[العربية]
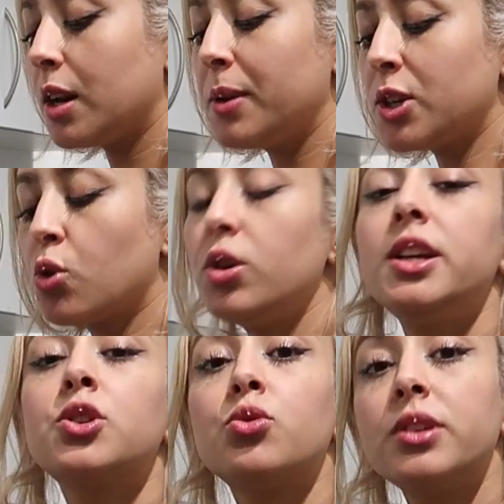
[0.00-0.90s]
البنات قول
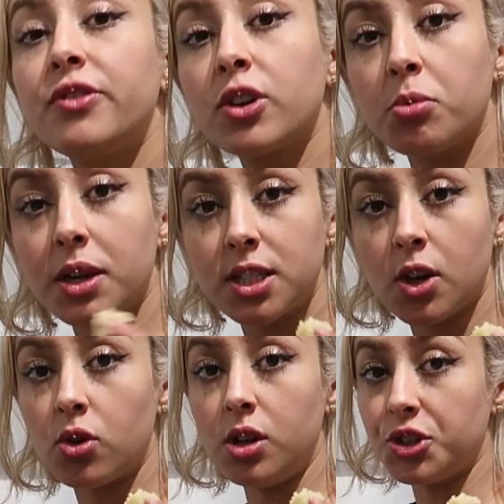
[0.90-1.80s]
لي شكون اللي فيكم
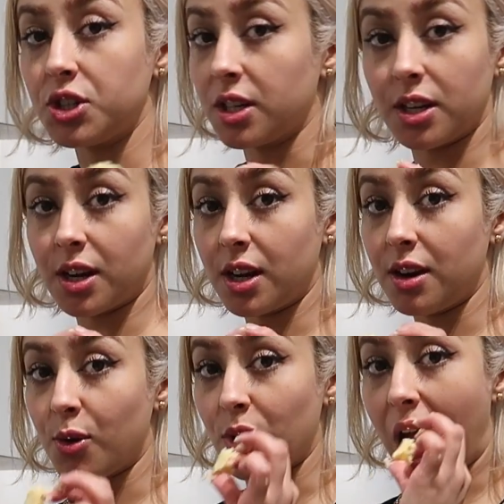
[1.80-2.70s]
كتاكل العجينه انا
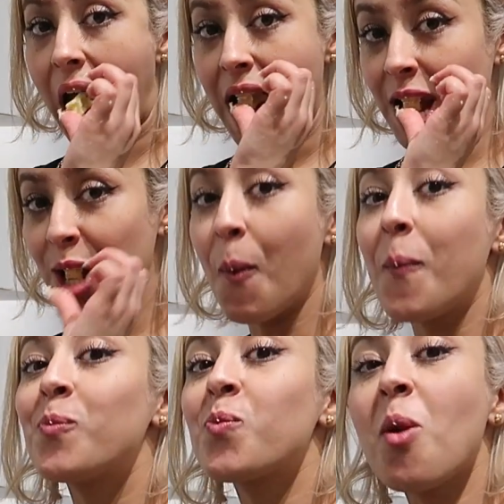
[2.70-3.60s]
كناكلها
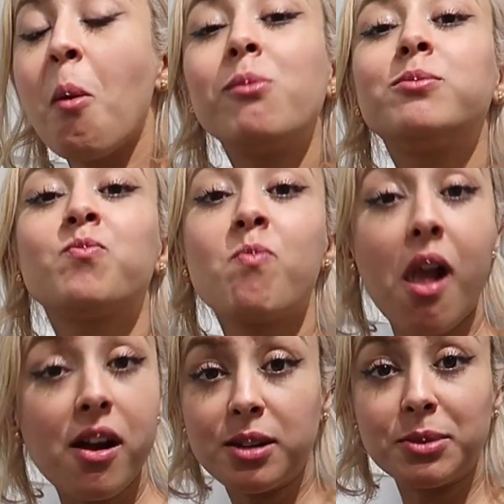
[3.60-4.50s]
من
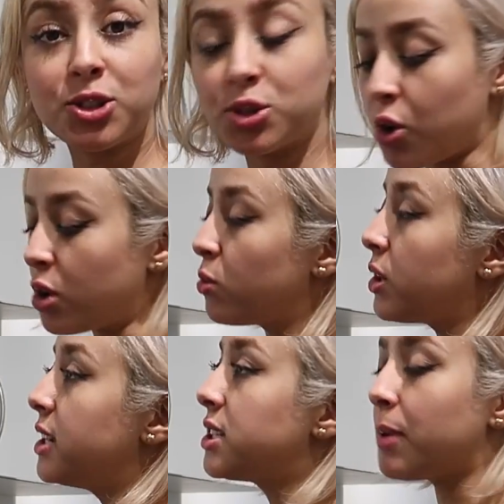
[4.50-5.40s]
ايام الصغر
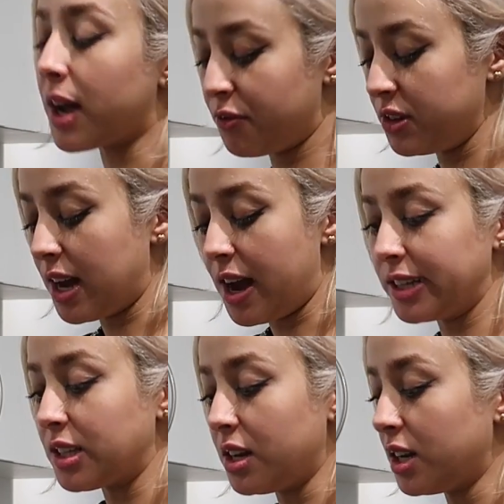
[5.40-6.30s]
والله حتى باقا فيا
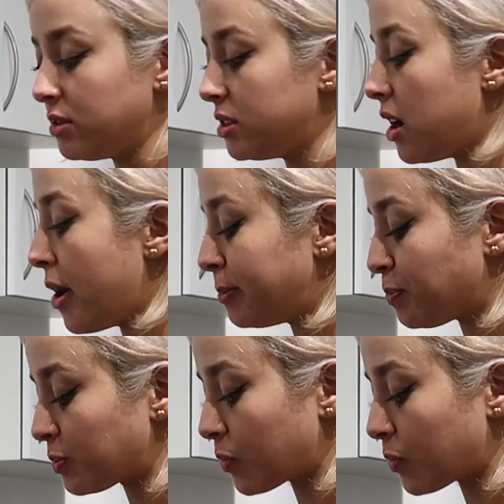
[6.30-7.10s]
عاده لحد الان